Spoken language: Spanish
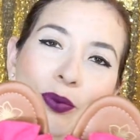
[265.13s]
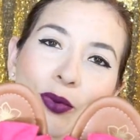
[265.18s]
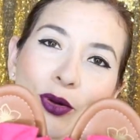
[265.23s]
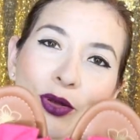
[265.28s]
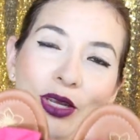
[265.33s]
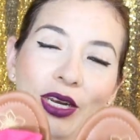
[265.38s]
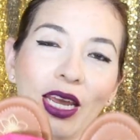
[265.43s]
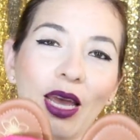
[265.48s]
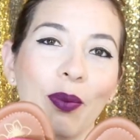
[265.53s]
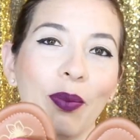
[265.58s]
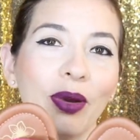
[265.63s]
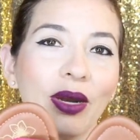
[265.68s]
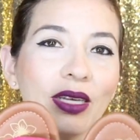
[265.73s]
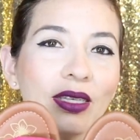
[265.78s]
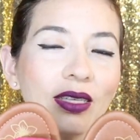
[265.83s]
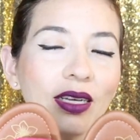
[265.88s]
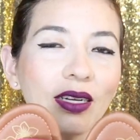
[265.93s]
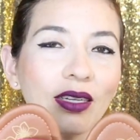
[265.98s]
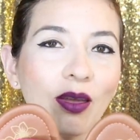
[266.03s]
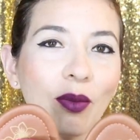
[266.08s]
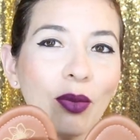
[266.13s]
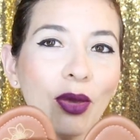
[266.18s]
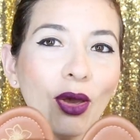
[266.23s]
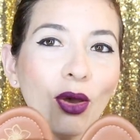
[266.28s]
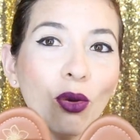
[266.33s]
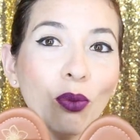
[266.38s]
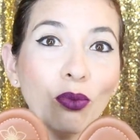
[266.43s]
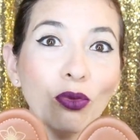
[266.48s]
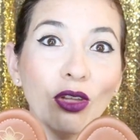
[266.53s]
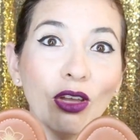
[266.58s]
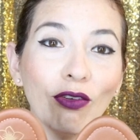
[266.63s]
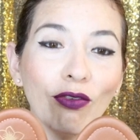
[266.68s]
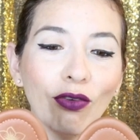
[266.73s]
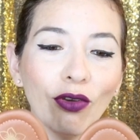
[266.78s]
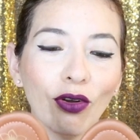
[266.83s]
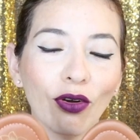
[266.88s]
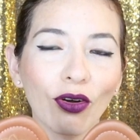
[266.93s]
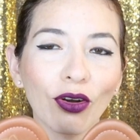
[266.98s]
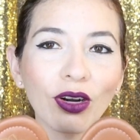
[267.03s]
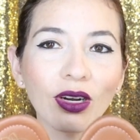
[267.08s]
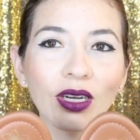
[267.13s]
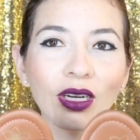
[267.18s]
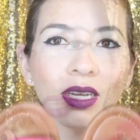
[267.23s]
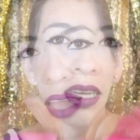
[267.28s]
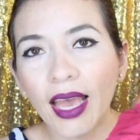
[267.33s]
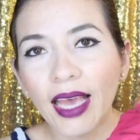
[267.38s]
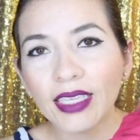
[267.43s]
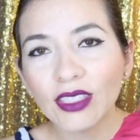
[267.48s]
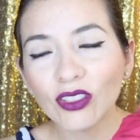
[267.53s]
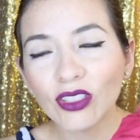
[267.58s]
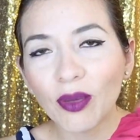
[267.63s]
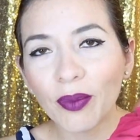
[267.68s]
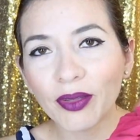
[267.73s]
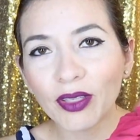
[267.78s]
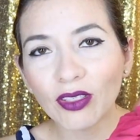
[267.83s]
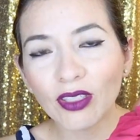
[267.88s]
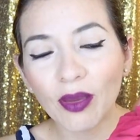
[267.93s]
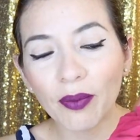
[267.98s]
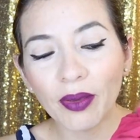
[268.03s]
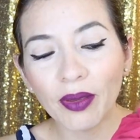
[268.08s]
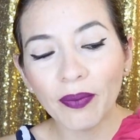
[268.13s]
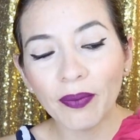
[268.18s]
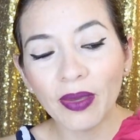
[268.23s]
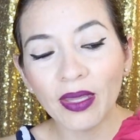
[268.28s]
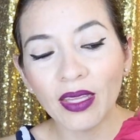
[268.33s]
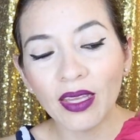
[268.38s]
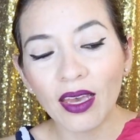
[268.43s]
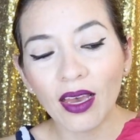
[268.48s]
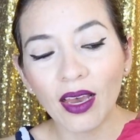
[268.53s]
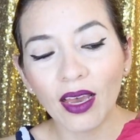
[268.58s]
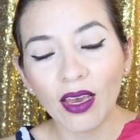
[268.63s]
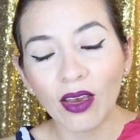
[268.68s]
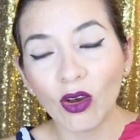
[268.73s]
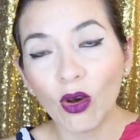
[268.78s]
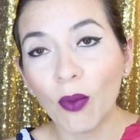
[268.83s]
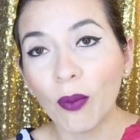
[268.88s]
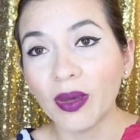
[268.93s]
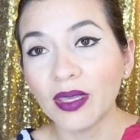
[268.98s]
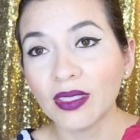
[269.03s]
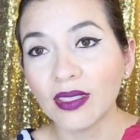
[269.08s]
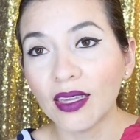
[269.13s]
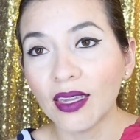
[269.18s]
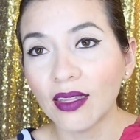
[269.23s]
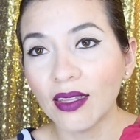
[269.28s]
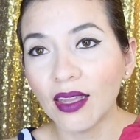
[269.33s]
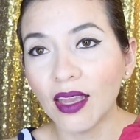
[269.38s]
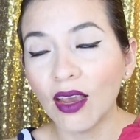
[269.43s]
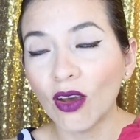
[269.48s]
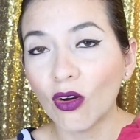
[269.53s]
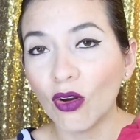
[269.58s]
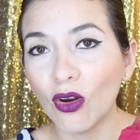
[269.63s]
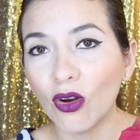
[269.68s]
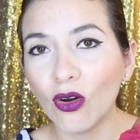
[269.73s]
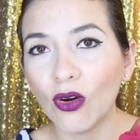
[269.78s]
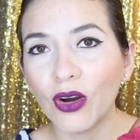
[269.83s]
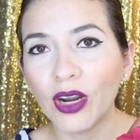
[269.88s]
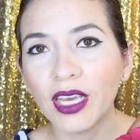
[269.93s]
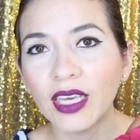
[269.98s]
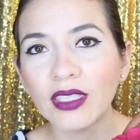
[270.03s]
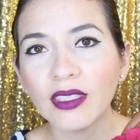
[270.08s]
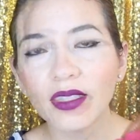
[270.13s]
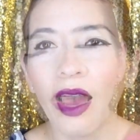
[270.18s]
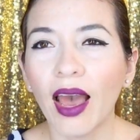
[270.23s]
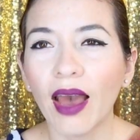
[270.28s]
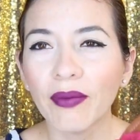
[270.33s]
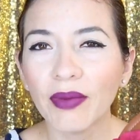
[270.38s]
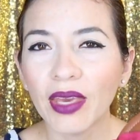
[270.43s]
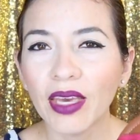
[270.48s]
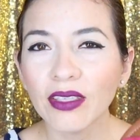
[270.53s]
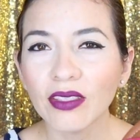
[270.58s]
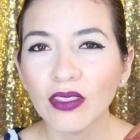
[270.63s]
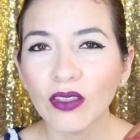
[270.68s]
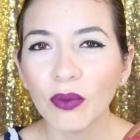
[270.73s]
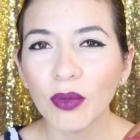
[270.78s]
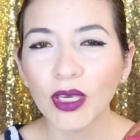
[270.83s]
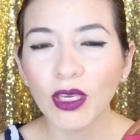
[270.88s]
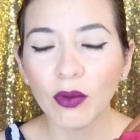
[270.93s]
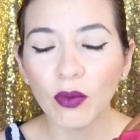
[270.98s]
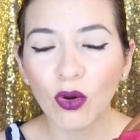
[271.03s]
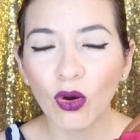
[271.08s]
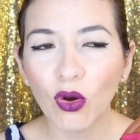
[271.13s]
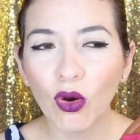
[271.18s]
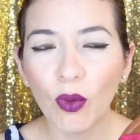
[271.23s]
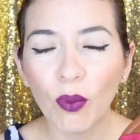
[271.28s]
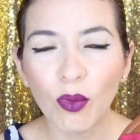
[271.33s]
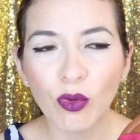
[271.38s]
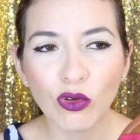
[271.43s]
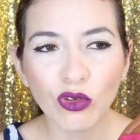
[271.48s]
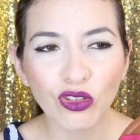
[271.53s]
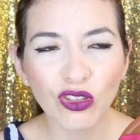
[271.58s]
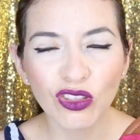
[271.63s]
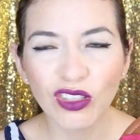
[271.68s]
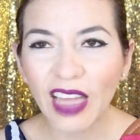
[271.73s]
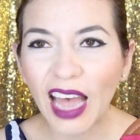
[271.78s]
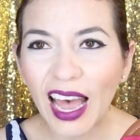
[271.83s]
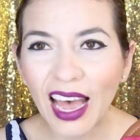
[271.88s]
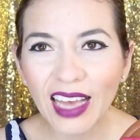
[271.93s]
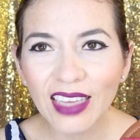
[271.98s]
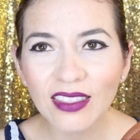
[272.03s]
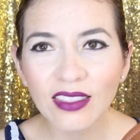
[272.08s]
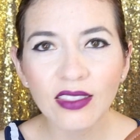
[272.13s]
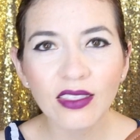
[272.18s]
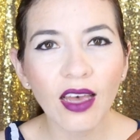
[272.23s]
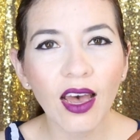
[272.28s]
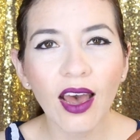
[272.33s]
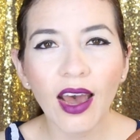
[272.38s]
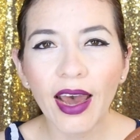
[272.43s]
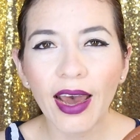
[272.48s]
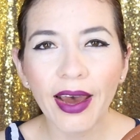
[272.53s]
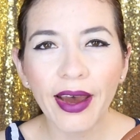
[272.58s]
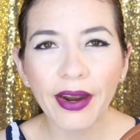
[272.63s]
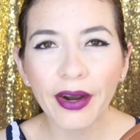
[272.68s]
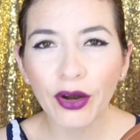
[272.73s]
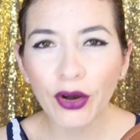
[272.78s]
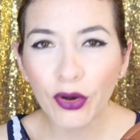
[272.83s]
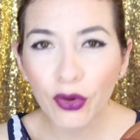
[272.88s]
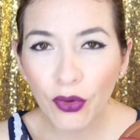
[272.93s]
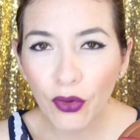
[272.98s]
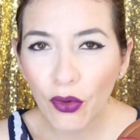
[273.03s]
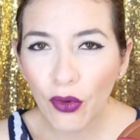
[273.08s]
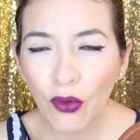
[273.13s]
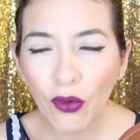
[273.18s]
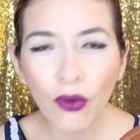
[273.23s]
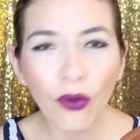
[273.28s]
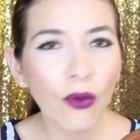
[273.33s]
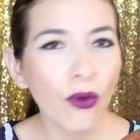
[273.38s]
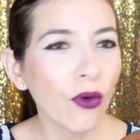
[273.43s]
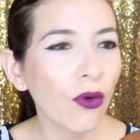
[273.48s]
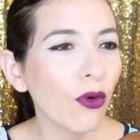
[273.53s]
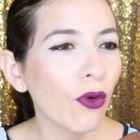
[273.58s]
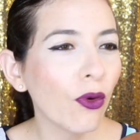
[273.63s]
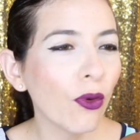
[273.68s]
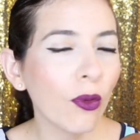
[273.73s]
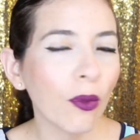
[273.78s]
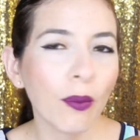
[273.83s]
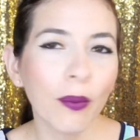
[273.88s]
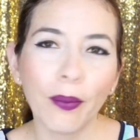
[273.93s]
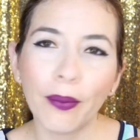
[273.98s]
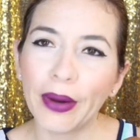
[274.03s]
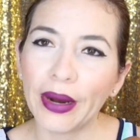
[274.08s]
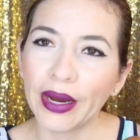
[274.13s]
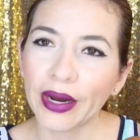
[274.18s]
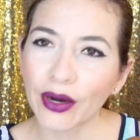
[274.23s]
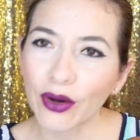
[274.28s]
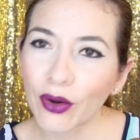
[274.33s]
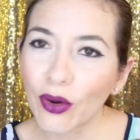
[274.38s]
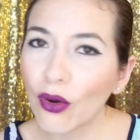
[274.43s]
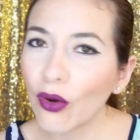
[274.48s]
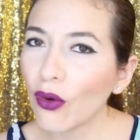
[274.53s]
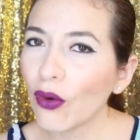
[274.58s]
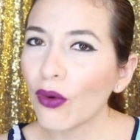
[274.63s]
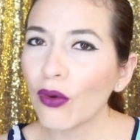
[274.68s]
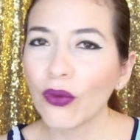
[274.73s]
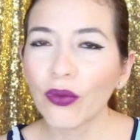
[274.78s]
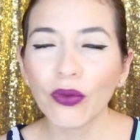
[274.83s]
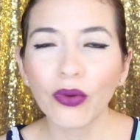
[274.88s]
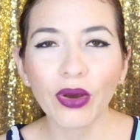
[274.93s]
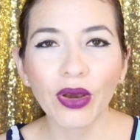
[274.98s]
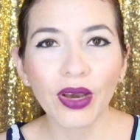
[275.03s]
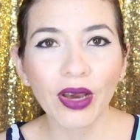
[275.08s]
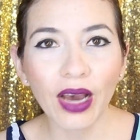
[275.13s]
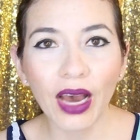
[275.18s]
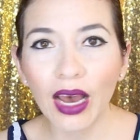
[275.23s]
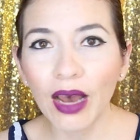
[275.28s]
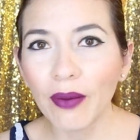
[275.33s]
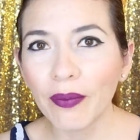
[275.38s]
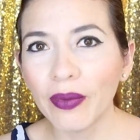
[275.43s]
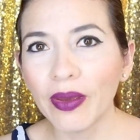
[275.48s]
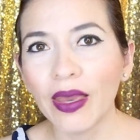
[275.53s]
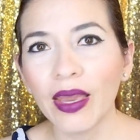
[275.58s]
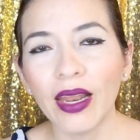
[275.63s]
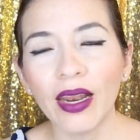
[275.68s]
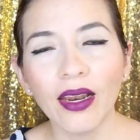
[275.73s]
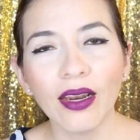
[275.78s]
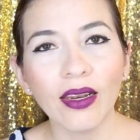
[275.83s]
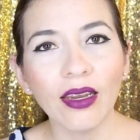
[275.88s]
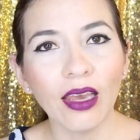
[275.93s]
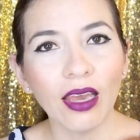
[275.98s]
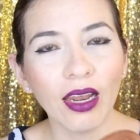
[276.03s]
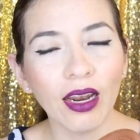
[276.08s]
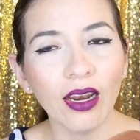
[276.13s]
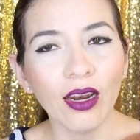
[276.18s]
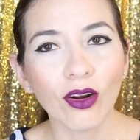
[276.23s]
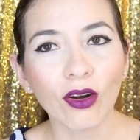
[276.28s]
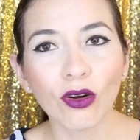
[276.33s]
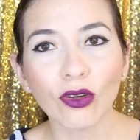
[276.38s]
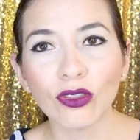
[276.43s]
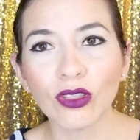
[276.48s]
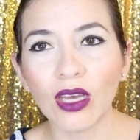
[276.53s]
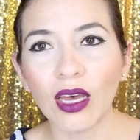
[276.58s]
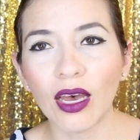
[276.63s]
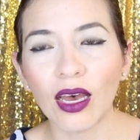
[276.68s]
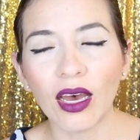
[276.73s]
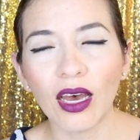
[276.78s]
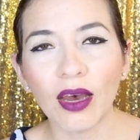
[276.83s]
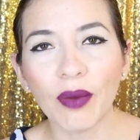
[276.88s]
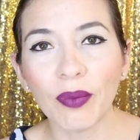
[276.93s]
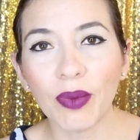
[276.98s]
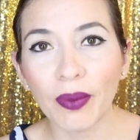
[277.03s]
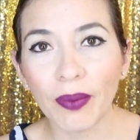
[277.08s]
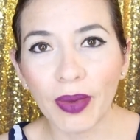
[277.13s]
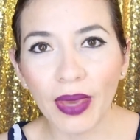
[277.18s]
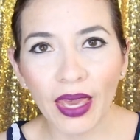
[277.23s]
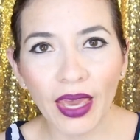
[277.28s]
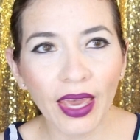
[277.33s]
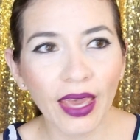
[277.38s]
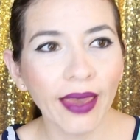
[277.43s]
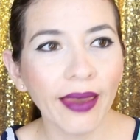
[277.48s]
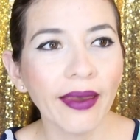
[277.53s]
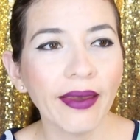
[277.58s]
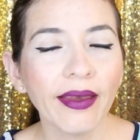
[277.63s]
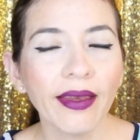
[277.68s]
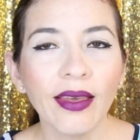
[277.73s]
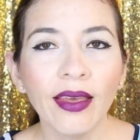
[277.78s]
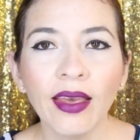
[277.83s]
podría parecer también como una flor. Estos zapatos también venían con bastantes colores. Había, si no me equivoco, mostaza, rojo, marrón, camel, el rosa bebé.